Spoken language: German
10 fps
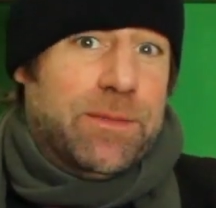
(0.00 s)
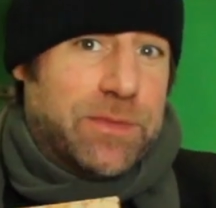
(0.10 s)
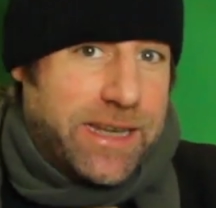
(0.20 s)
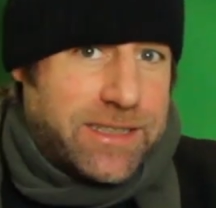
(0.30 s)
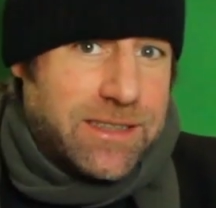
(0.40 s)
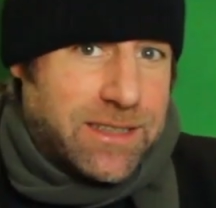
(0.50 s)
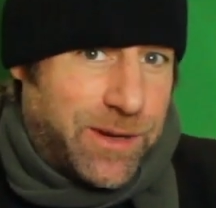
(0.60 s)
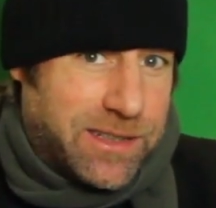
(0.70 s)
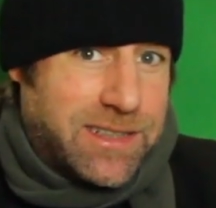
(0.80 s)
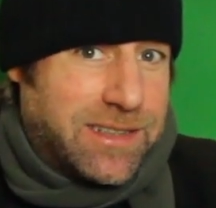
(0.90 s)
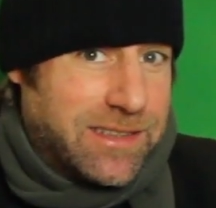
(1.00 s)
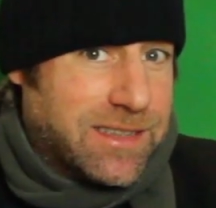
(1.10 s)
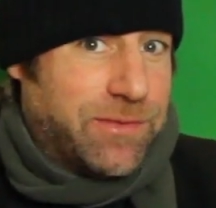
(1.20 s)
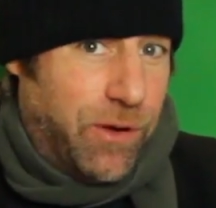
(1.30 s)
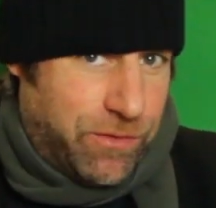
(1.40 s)
Am
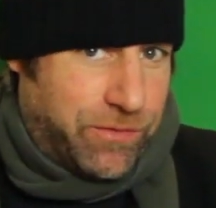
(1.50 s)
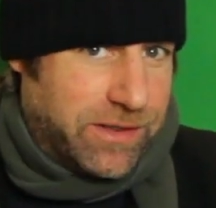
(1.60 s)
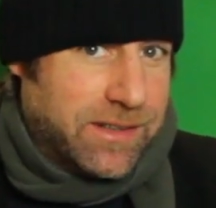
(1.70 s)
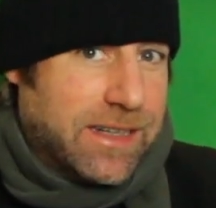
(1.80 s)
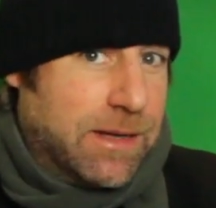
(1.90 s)
26.12.